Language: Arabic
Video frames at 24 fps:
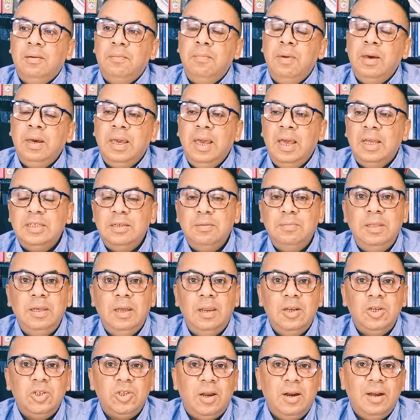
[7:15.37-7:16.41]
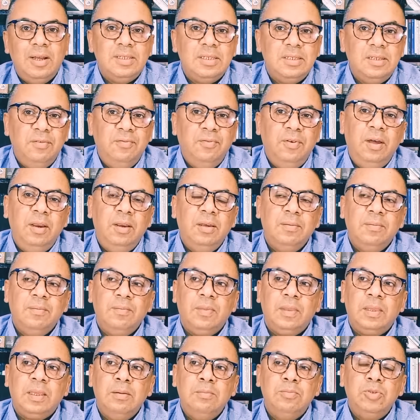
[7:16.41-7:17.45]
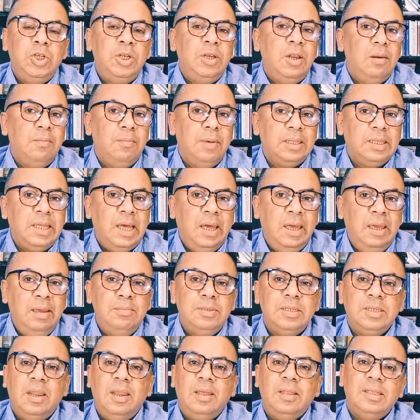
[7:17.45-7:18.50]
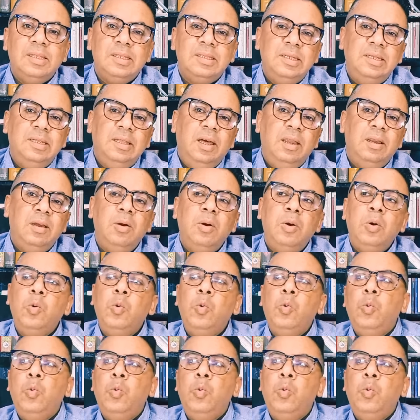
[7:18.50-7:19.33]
مكاتب ديال اجراءات السفر مشينا للمطاعم صاله الانتظار